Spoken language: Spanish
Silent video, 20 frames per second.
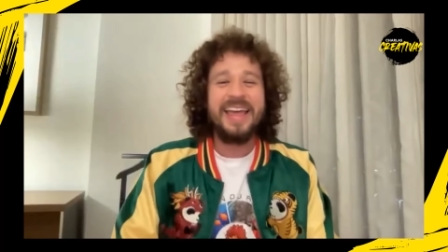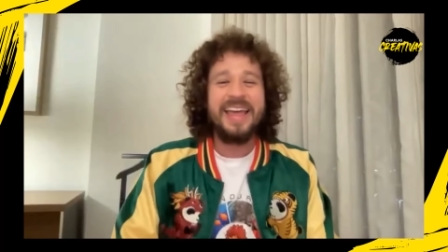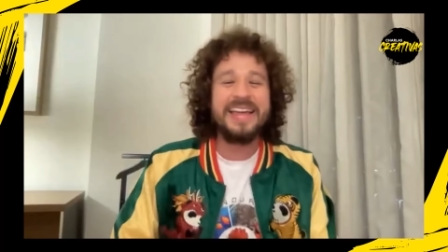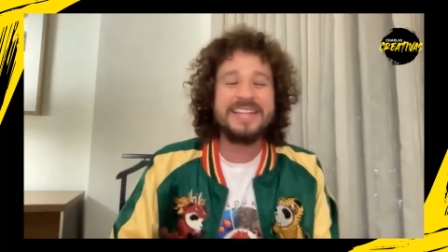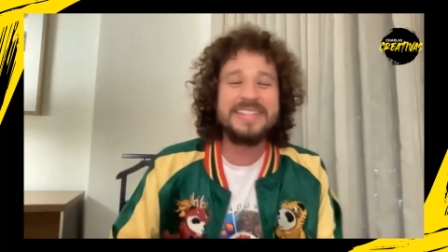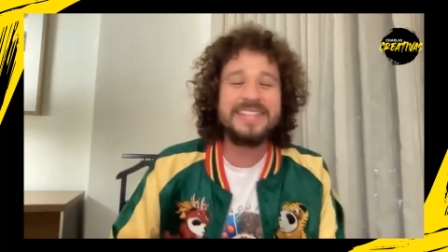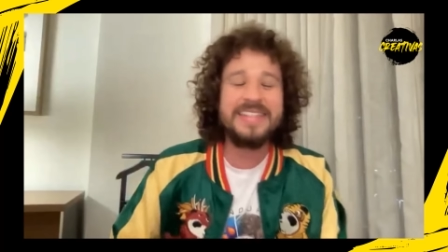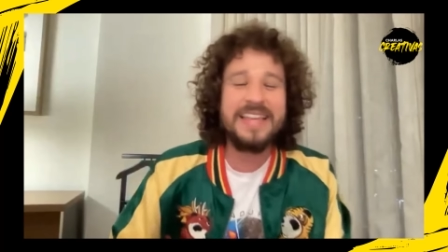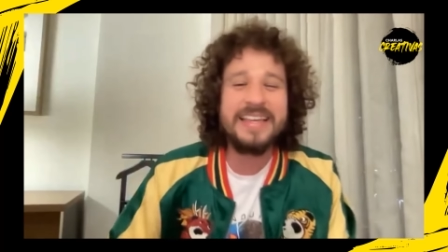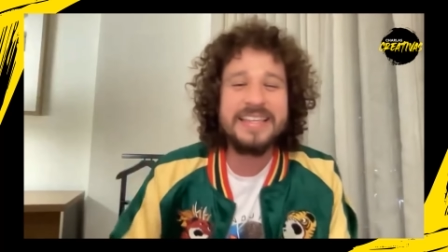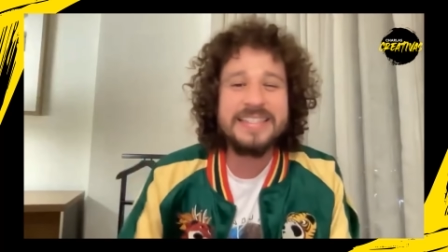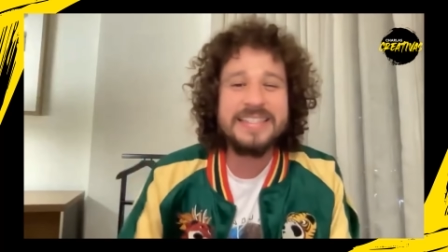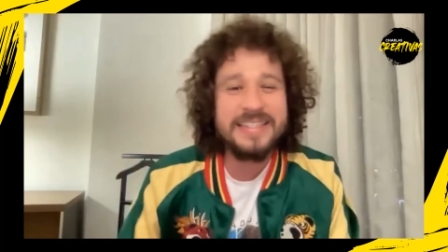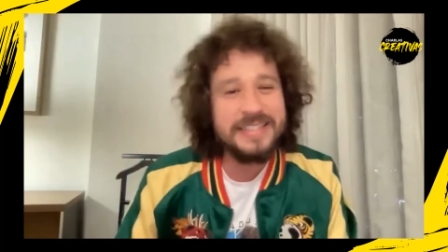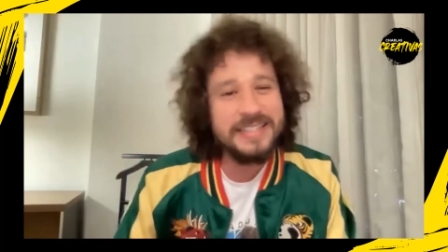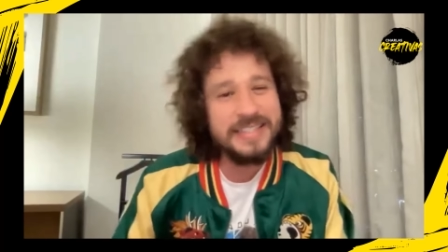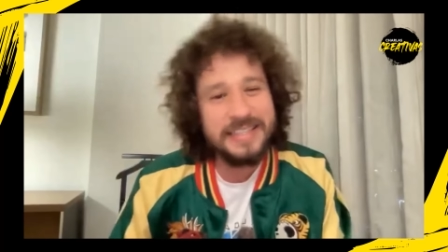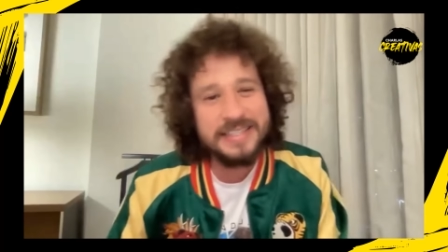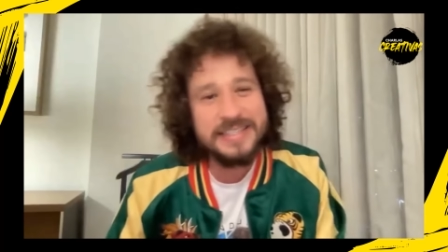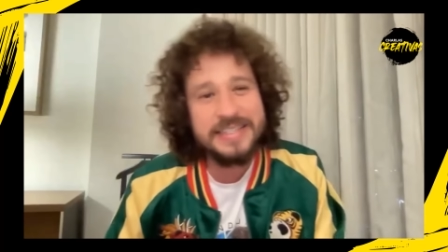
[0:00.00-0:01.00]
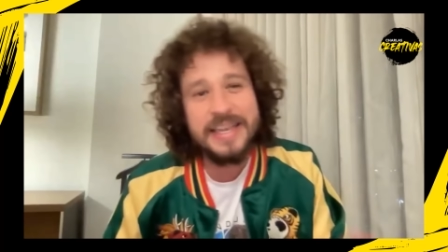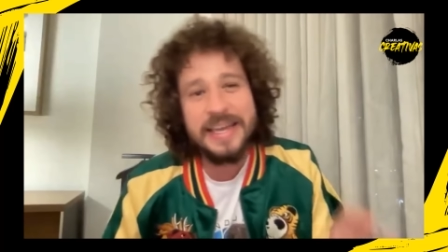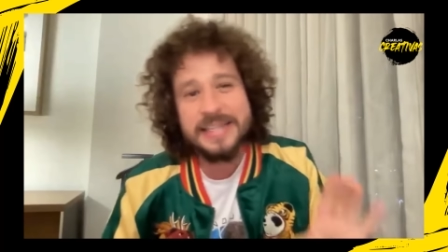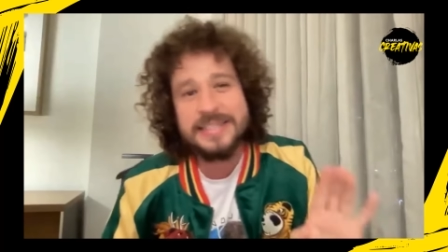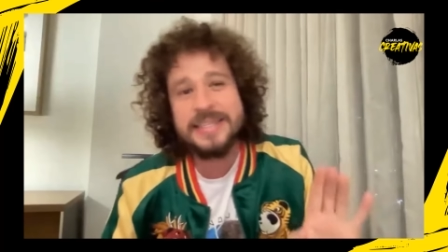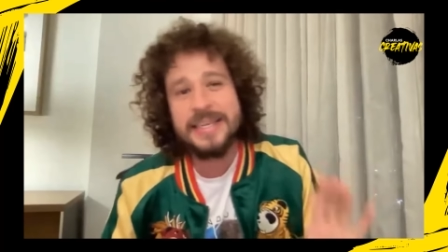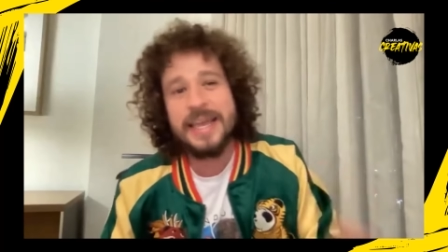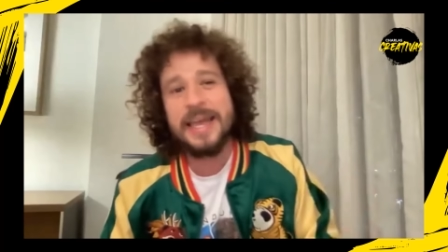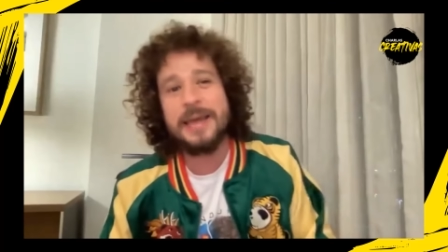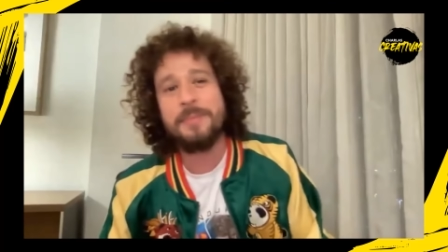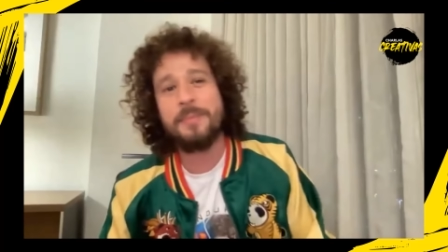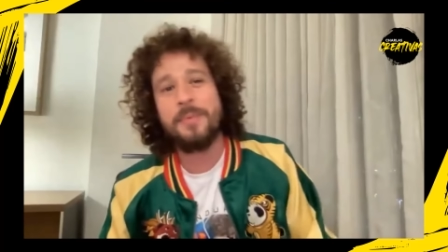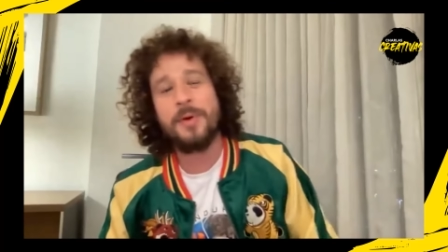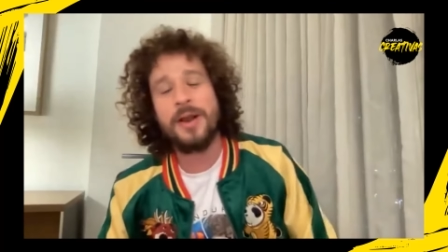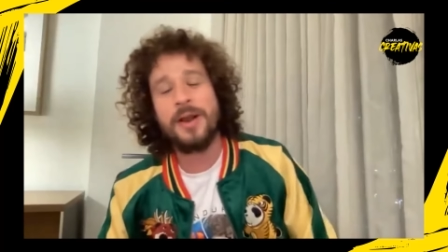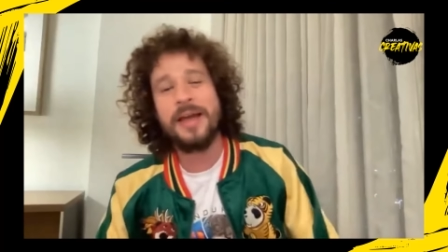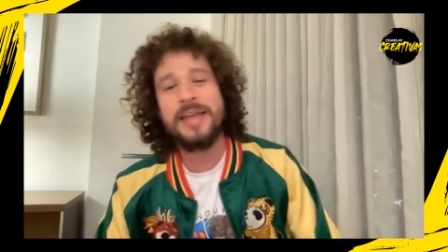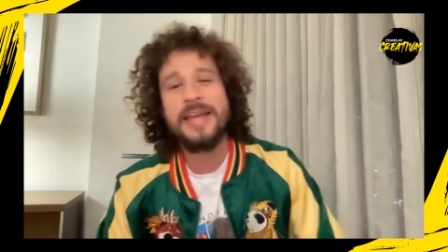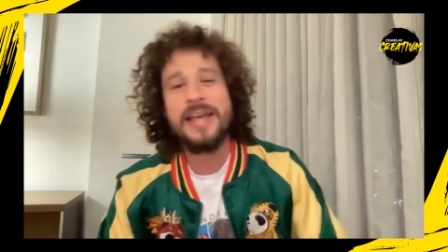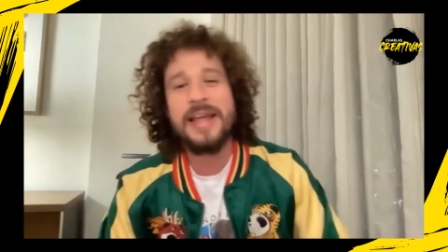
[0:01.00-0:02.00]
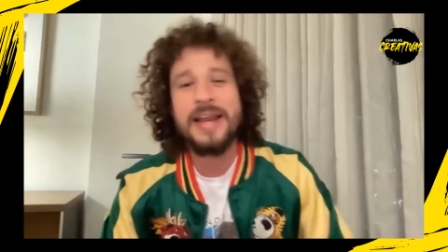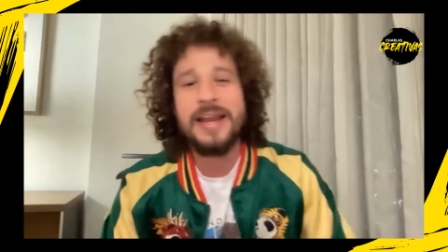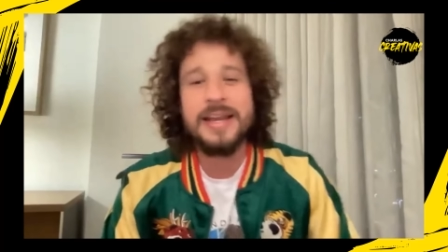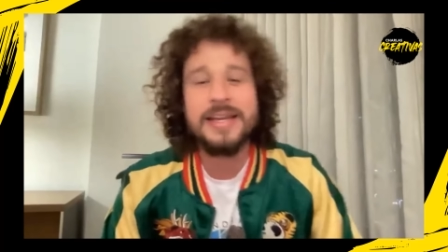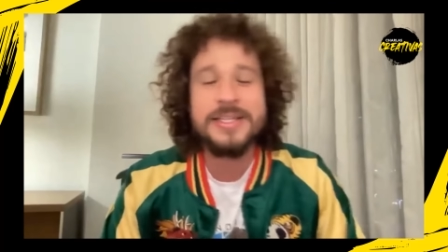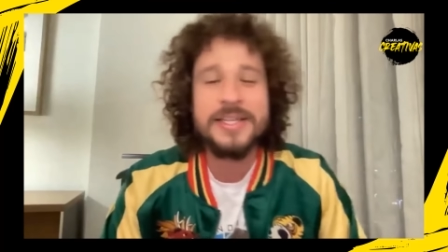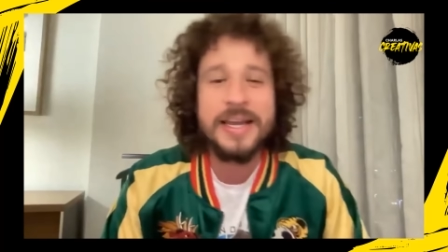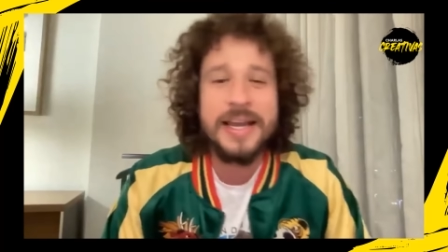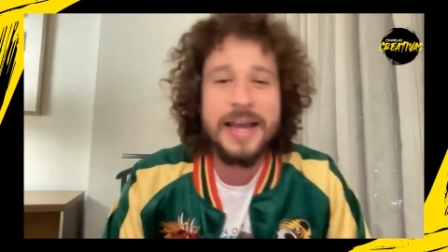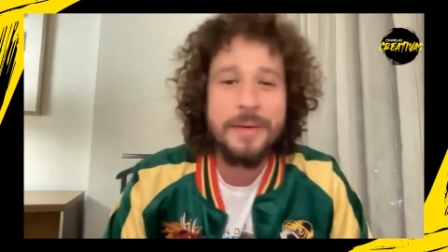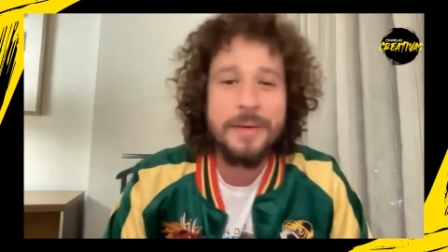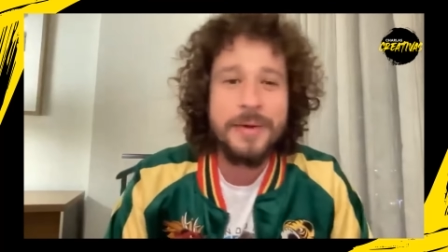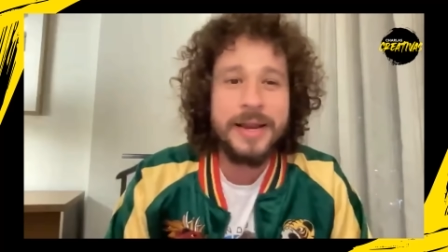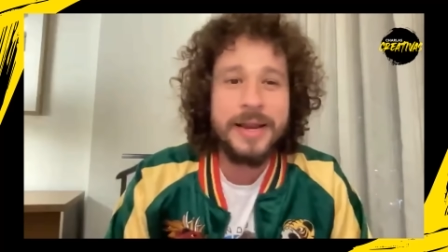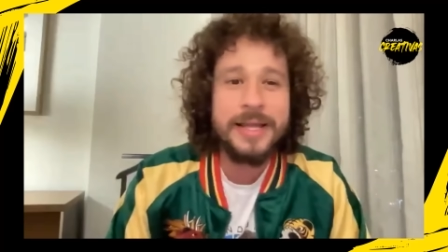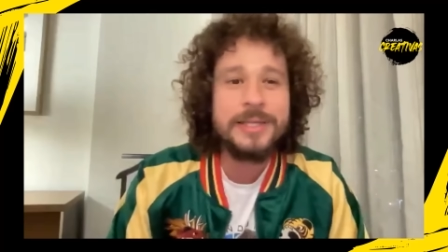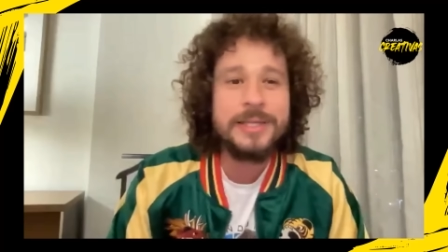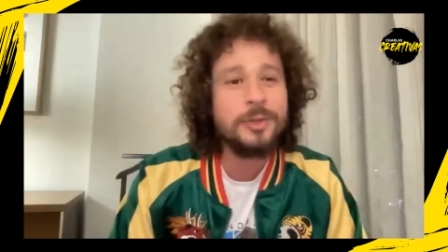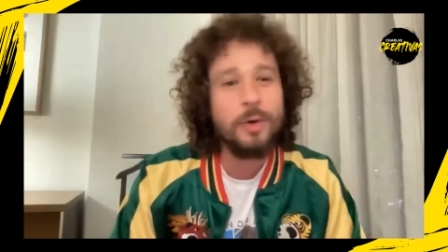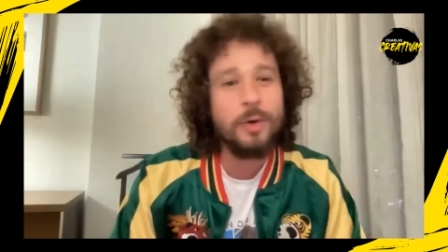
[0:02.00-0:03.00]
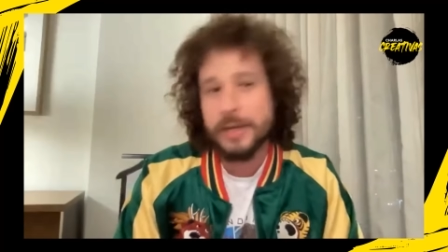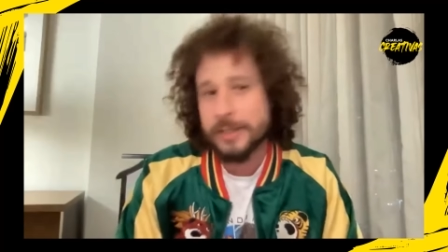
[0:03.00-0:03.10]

este, si, si, es que por ahí él llega a ver esto,